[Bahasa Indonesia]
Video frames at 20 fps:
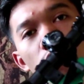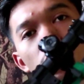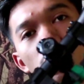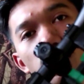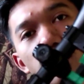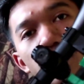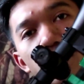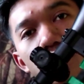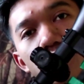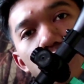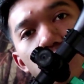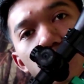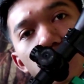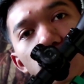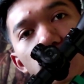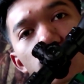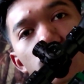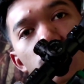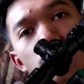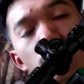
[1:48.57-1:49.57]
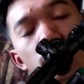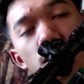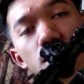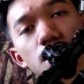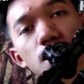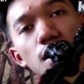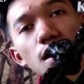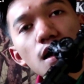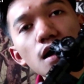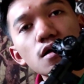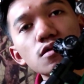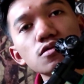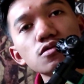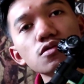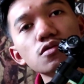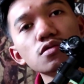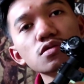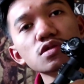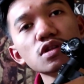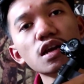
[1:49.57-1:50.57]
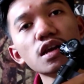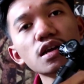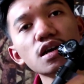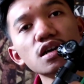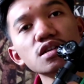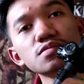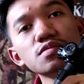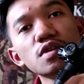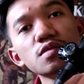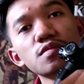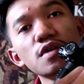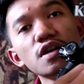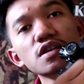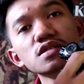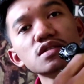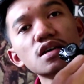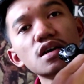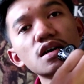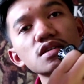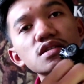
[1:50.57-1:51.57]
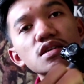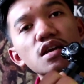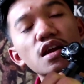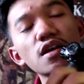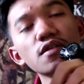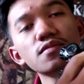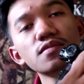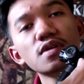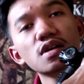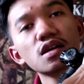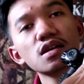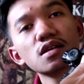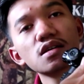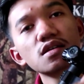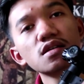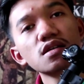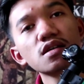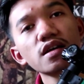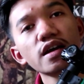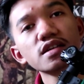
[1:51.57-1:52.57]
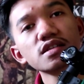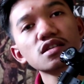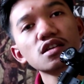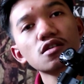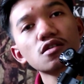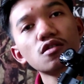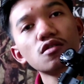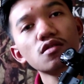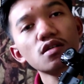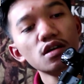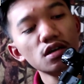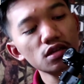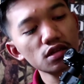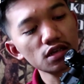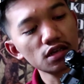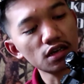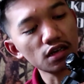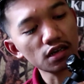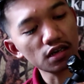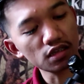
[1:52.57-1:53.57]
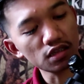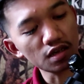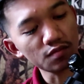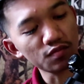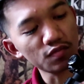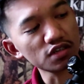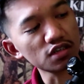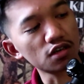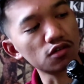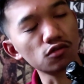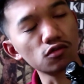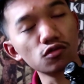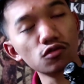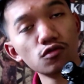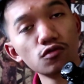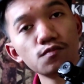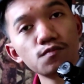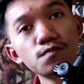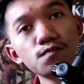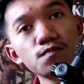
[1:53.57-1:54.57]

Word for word: okay. Nah untuk tarikan seperti biasa selever cancel kokang tidak kita pasang dulu